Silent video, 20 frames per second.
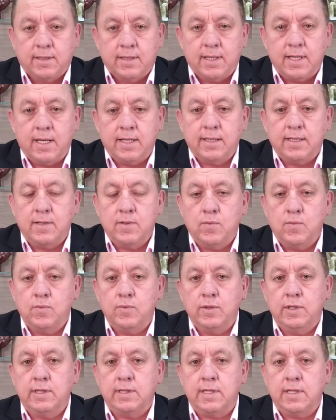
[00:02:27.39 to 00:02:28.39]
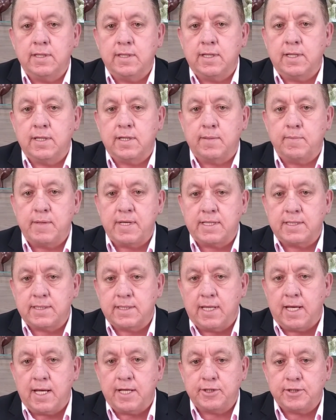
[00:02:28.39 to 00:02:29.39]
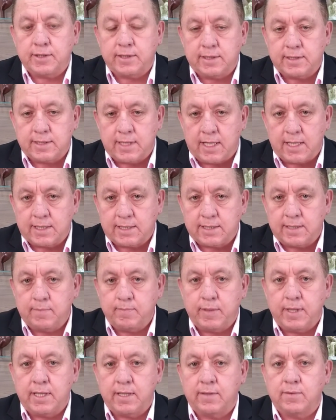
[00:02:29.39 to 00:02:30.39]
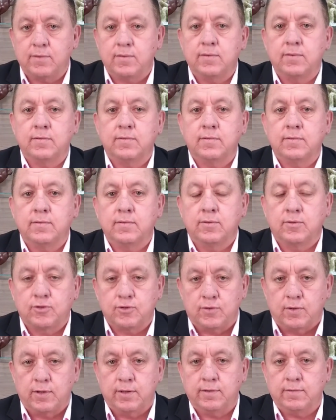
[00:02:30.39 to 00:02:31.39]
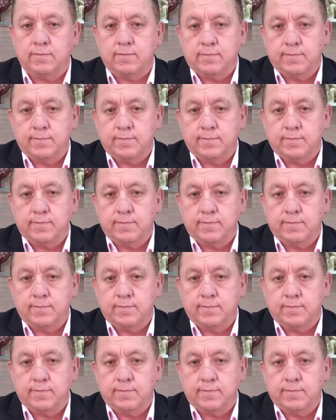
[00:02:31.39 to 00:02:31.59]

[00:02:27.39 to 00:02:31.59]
cada um entender a mensagem que está recebendo no sonho.